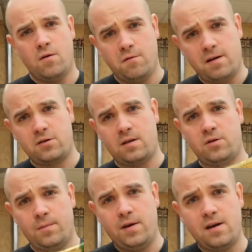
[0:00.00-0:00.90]
Uważam,
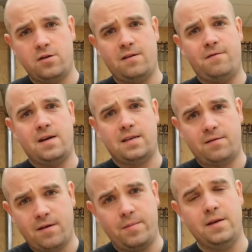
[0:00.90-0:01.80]
że pierwsza
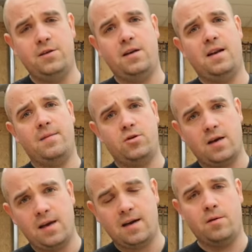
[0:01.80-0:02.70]
warstwa będzie
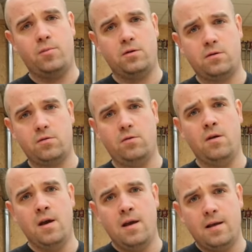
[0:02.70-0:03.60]
lepsza jak po
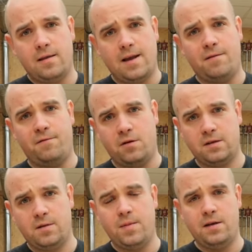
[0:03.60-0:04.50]
prostu ten
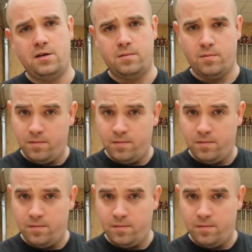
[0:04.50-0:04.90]
wosk będzie